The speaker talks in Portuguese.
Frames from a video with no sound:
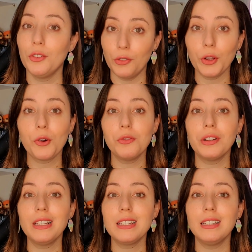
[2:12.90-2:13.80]
fui
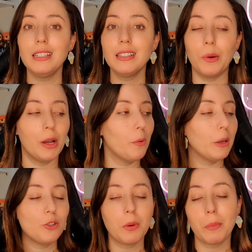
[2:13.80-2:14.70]
convencida então.
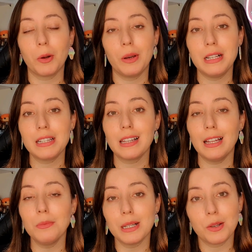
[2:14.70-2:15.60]
Realmente o papel não é
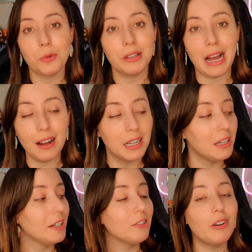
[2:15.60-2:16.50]
reciclado, mas se eu cuidar,
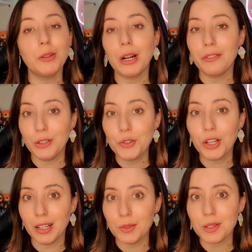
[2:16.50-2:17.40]
vai durar 20
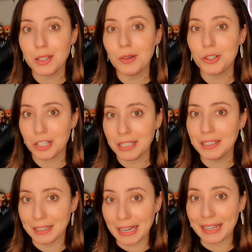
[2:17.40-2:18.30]
anos, então acho que
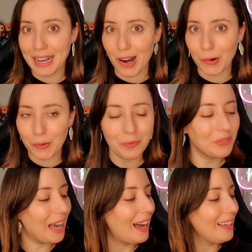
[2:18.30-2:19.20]
tá legal.
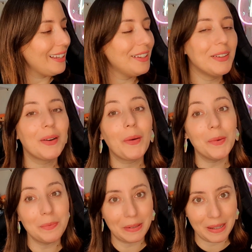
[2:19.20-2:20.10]
Aí
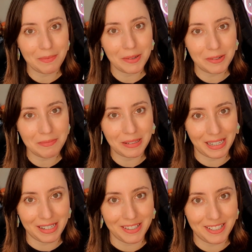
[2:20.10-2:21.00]
comprei a Prior
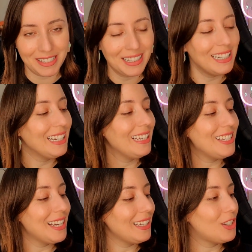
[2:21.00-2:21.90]
Page.
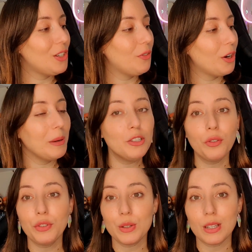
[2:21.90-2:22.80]
E, gente, foi bem
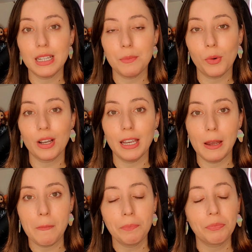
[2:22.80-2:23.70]
difícil, assim,
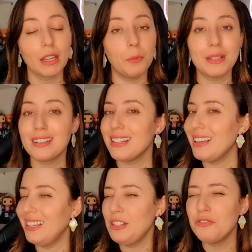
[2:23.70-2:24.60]
porque eu
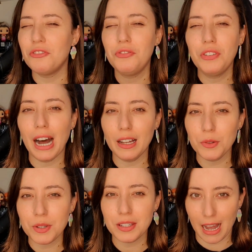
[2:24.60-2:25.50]
pesquisei em
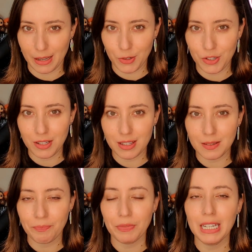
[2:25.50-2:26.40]
vários sites.